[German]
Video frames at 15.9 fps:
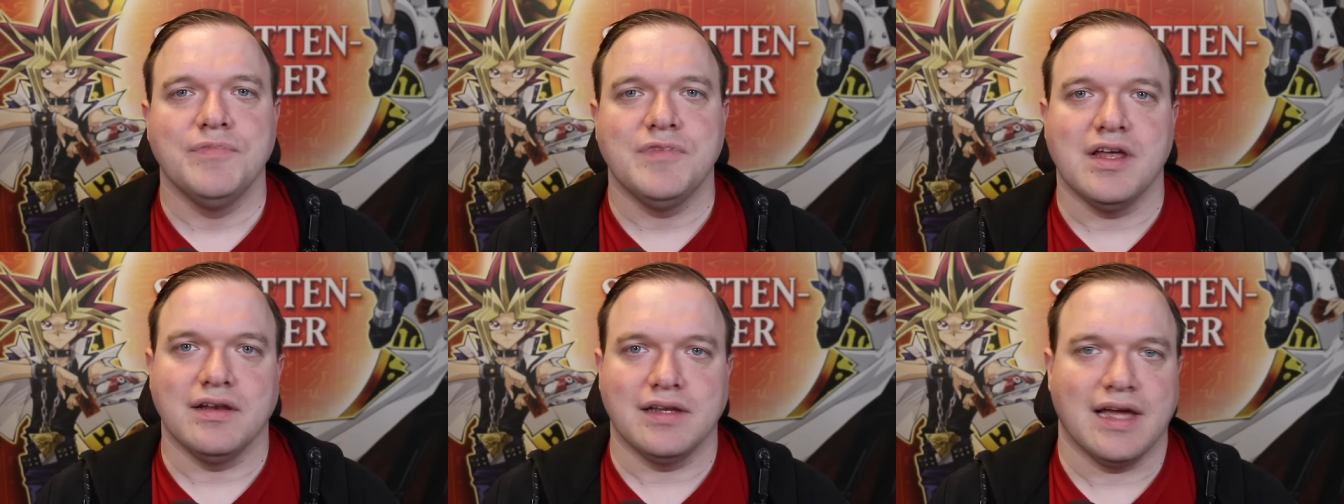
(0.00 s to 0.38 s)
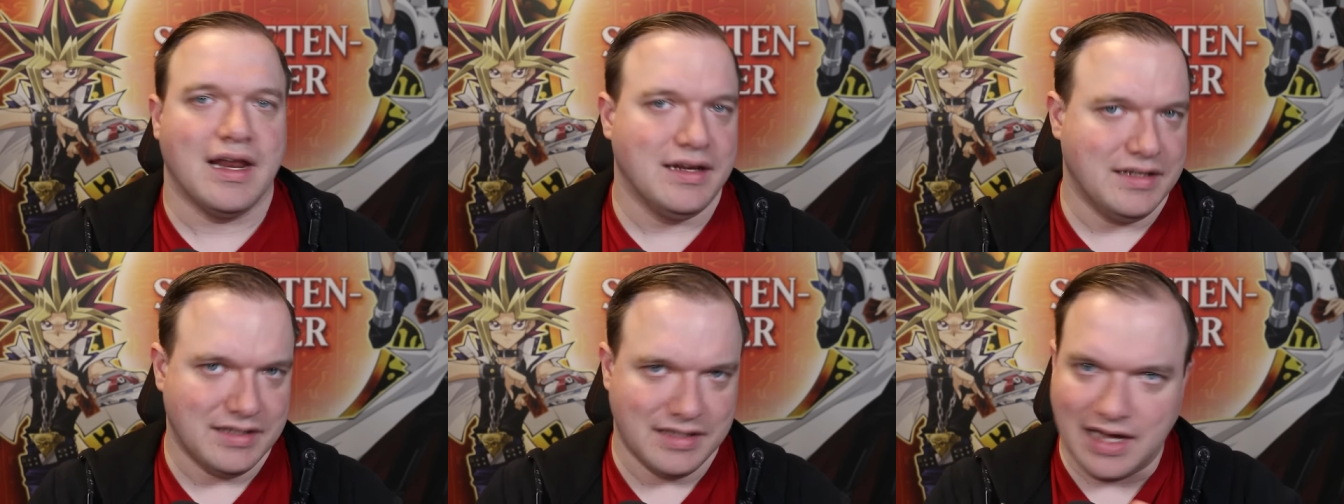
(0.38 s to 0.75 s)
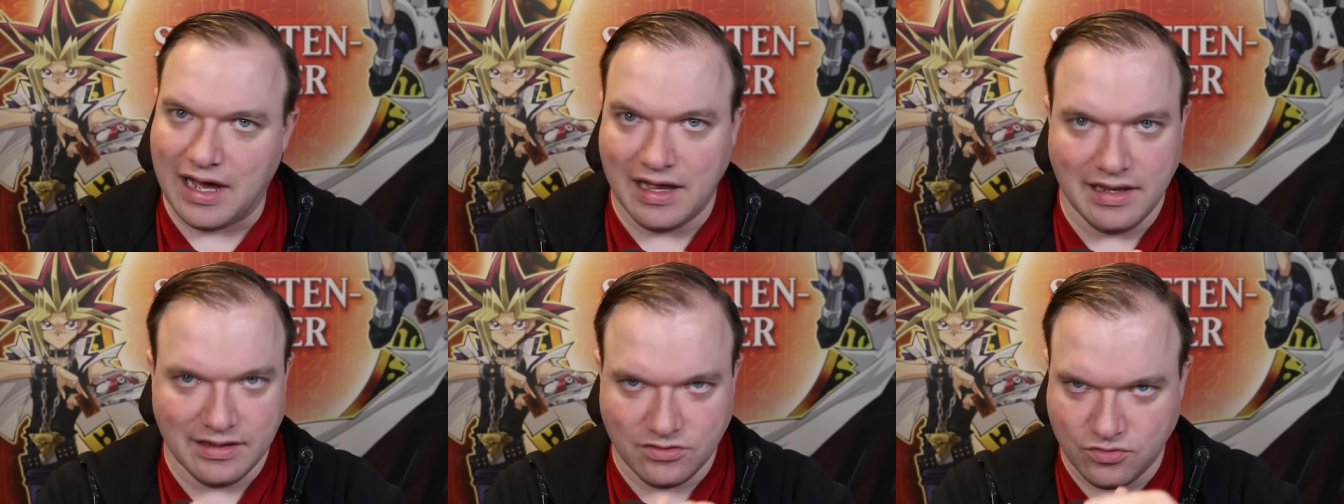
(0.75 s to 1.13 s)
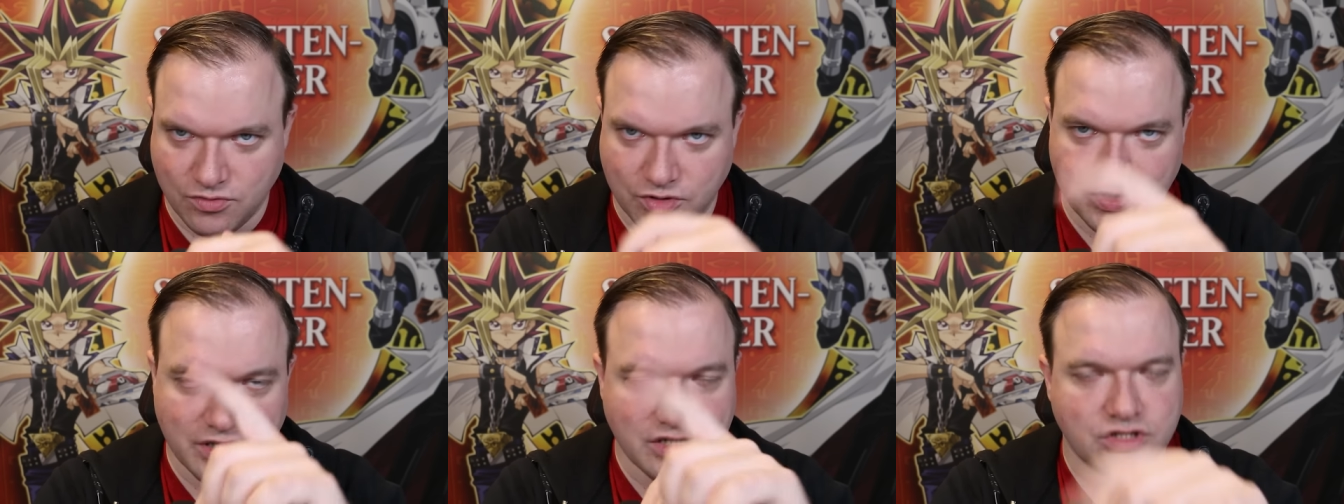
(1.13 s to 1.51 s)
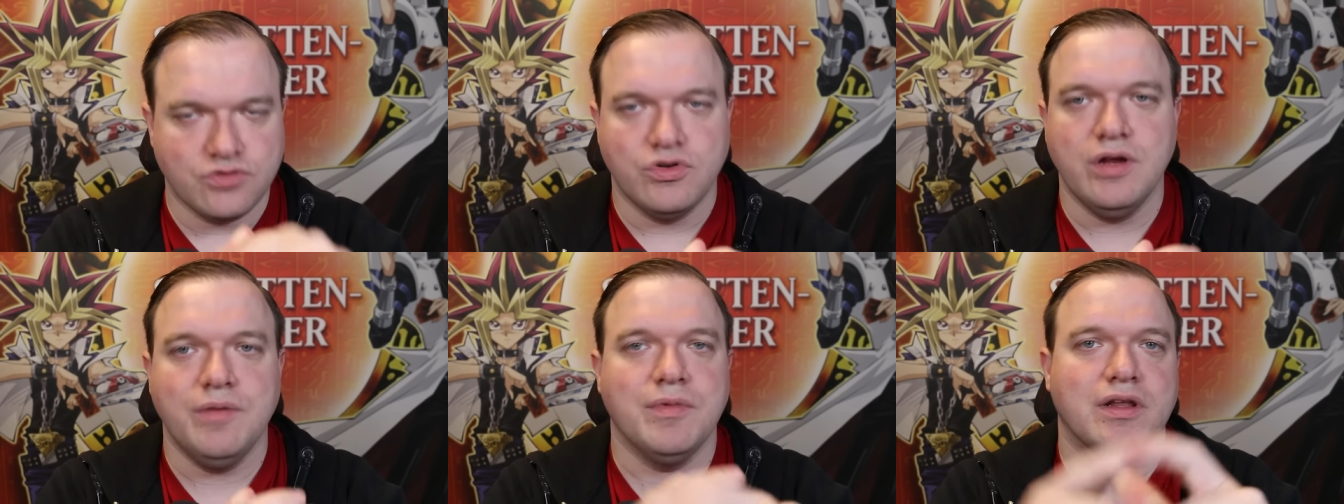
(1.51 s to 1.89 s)
dann kann ich da zum Beispiel nicht
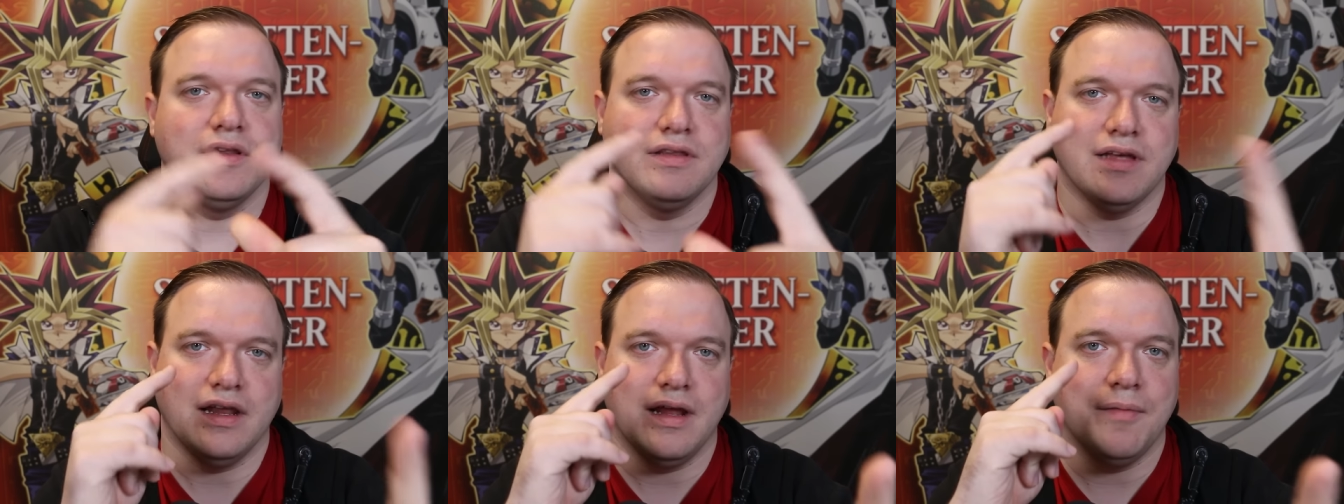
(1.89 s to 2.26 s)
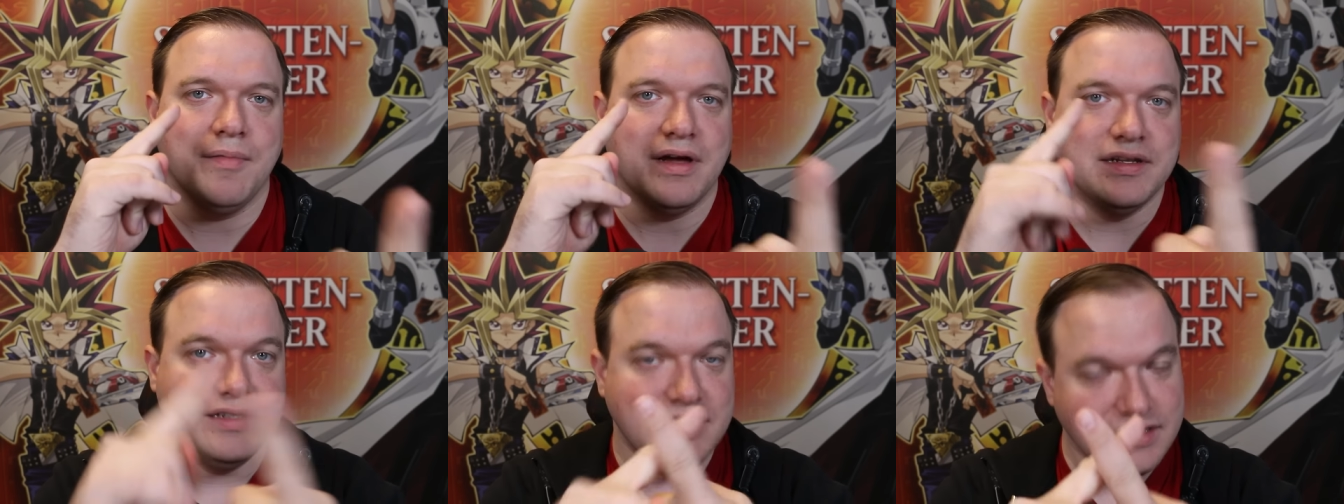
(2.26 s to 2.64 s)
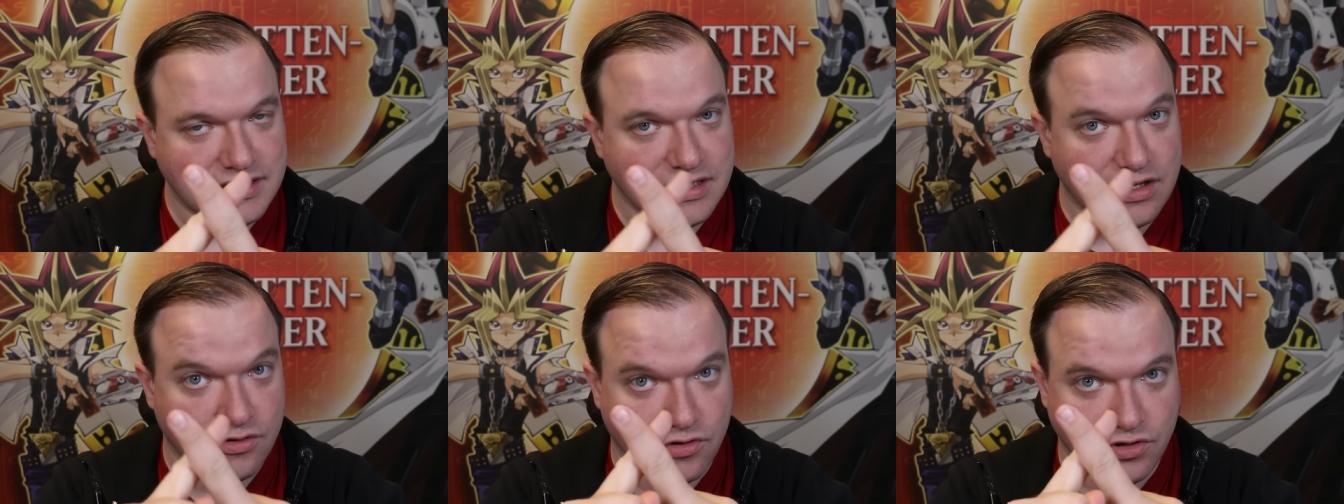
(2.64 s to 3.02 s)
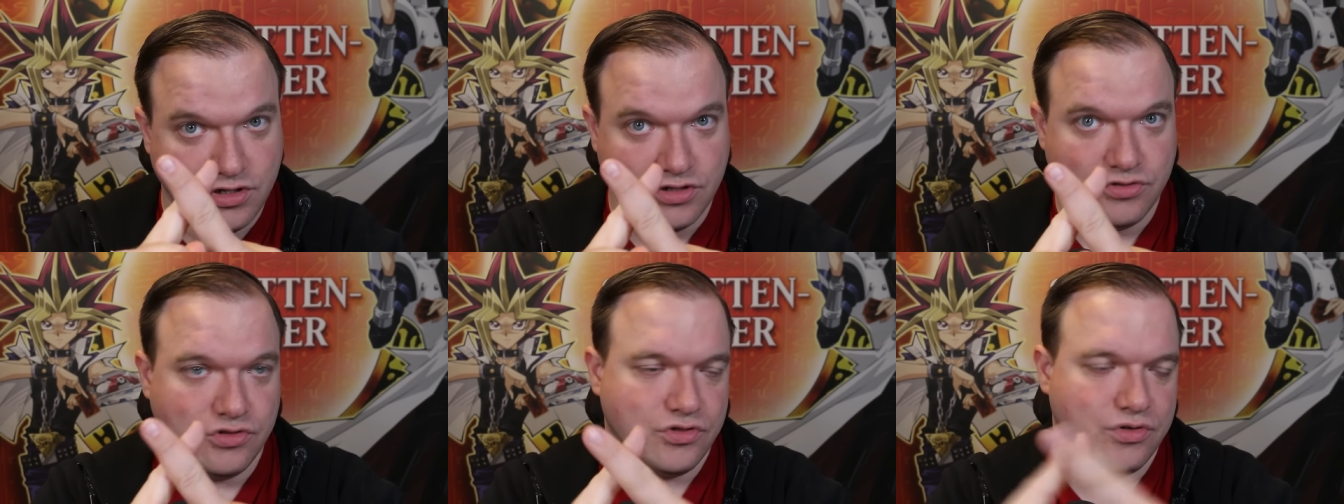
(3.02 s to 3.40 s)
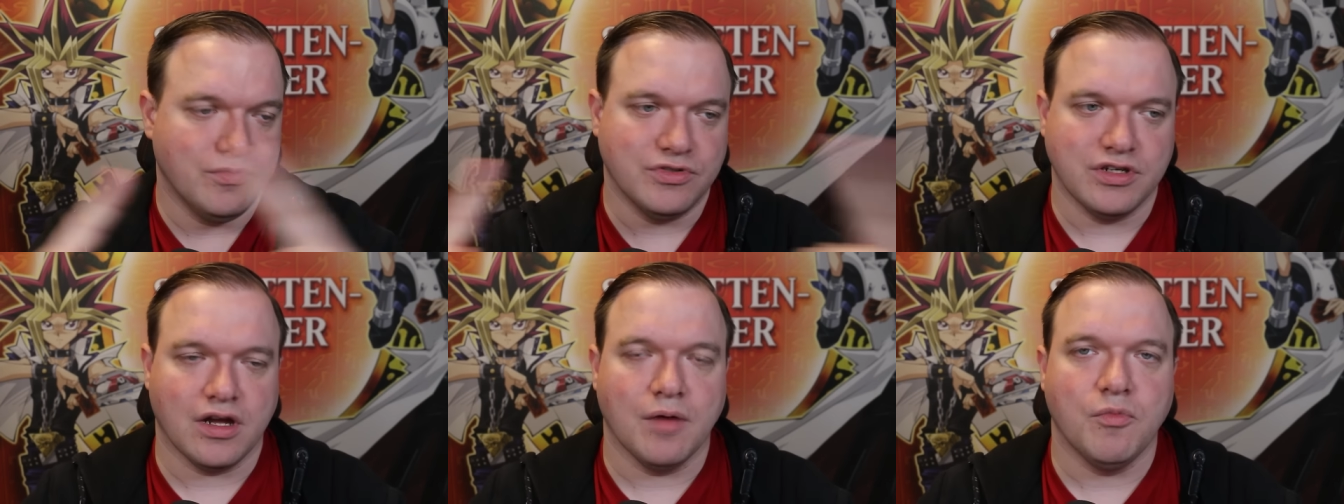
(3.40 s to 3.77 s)
streamen. Dann aber am Dienstag könnte ich natürlich streamen,
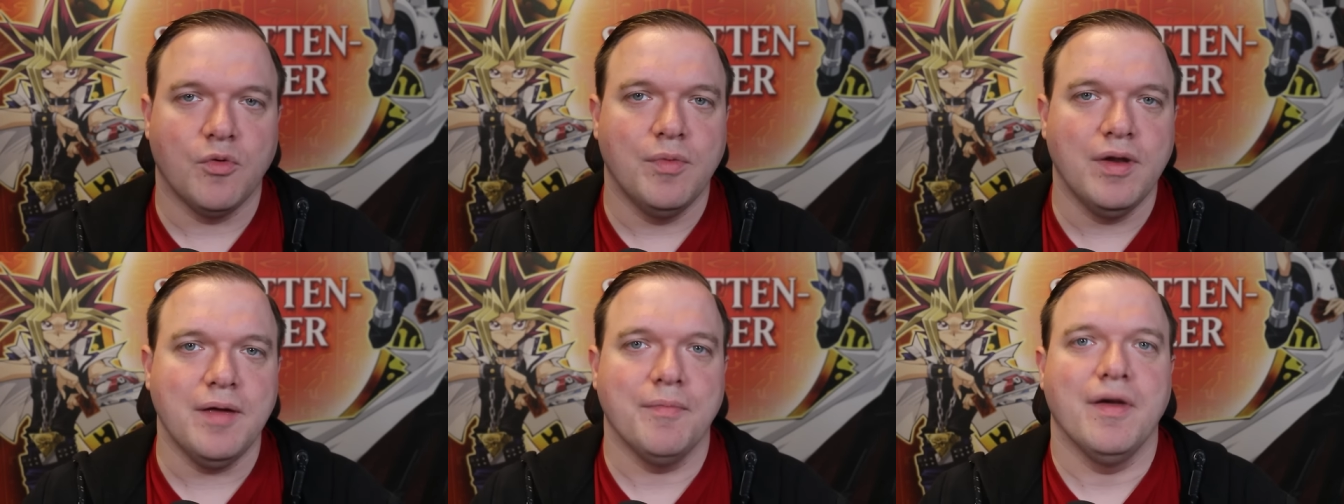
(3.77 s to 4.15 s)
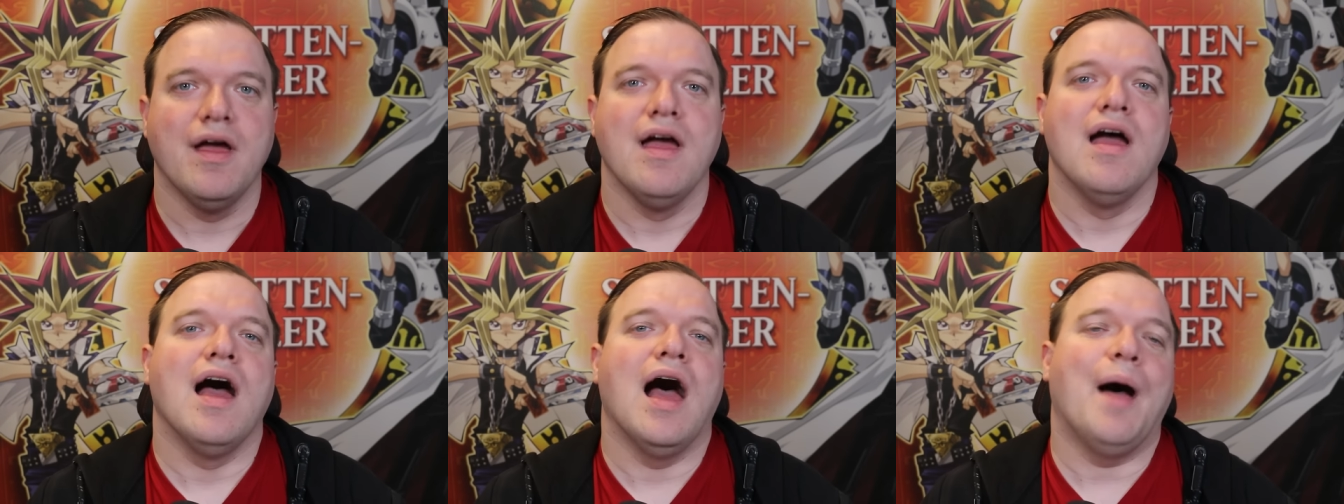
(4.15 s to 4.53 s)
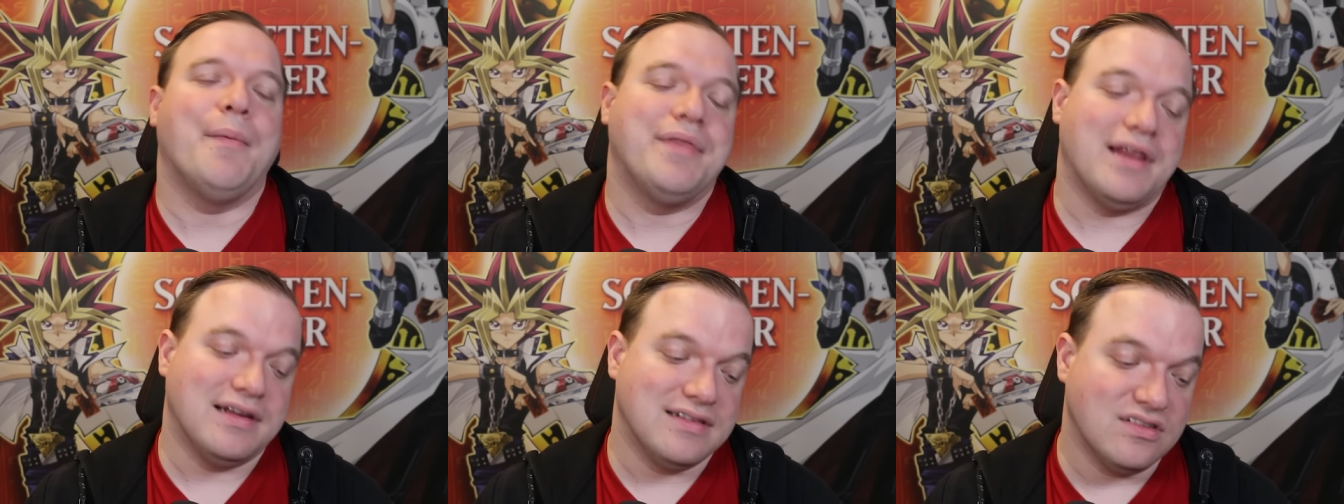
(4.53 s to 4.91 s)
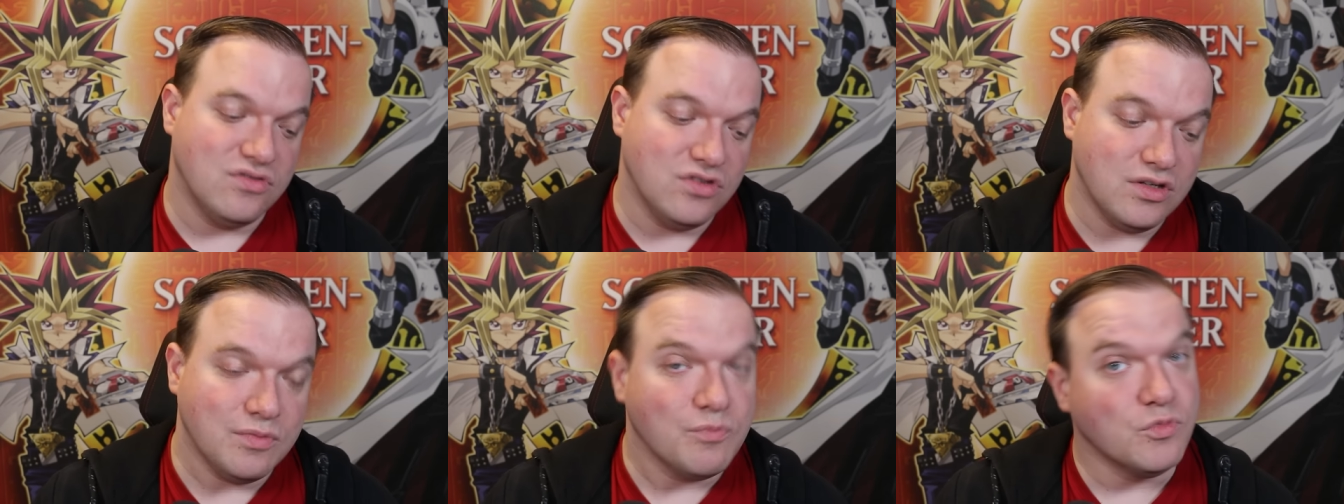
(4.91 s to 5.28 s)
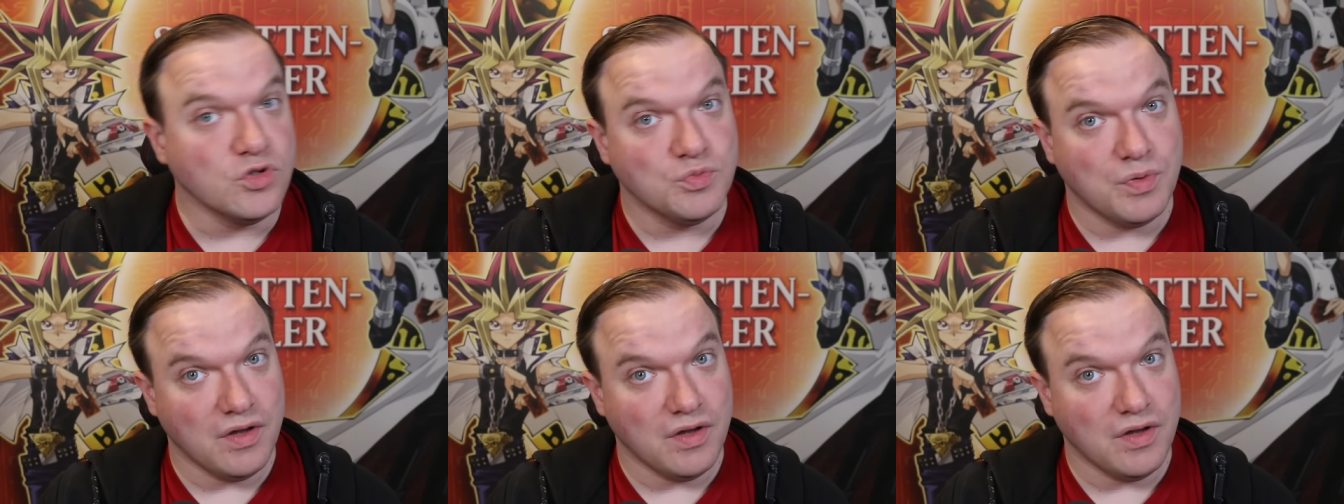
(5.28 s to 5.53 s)
ist ja kein Problem. Aber dann ist natürlich, muss